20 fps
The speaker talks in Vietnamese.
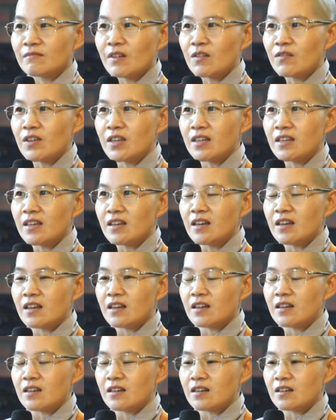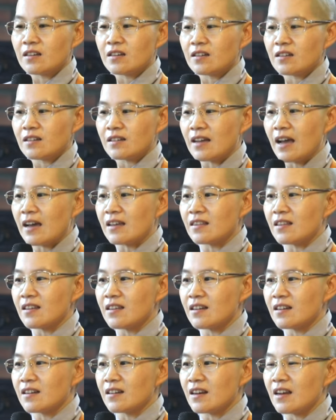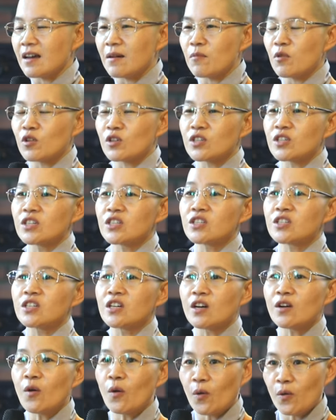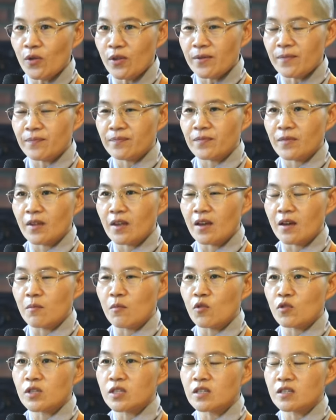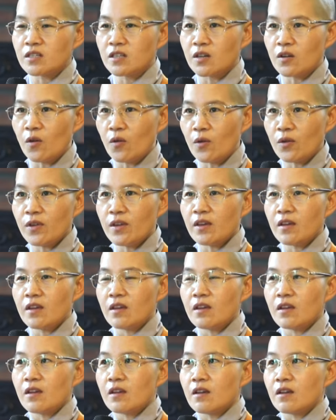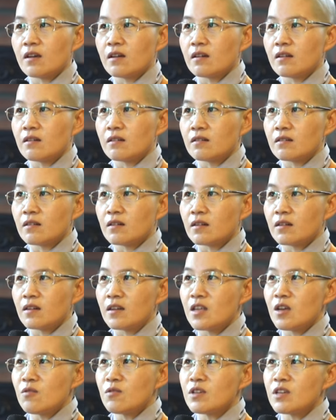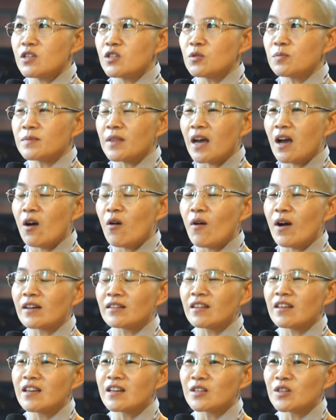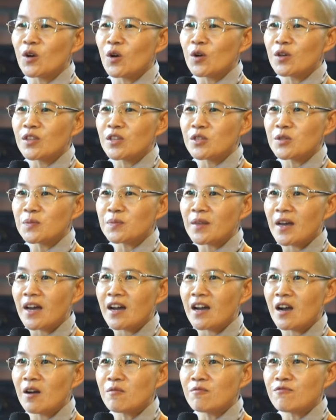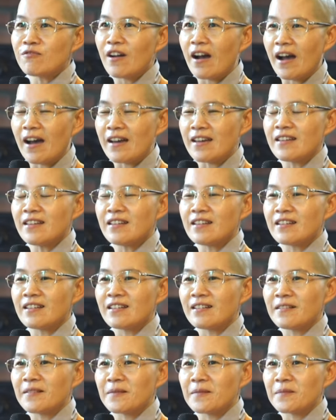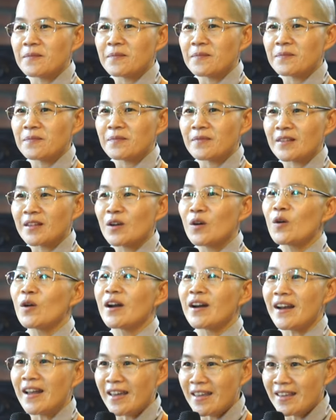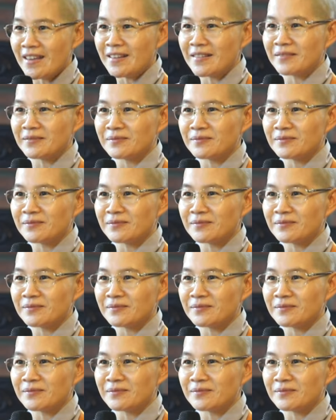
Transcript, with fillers: Bởi vì cải thiện là một sự sửa đổi, một sự sửa đổi nếu như chúng ta hoàn thiện rồi thì chúng ta không phải ngồi ở đây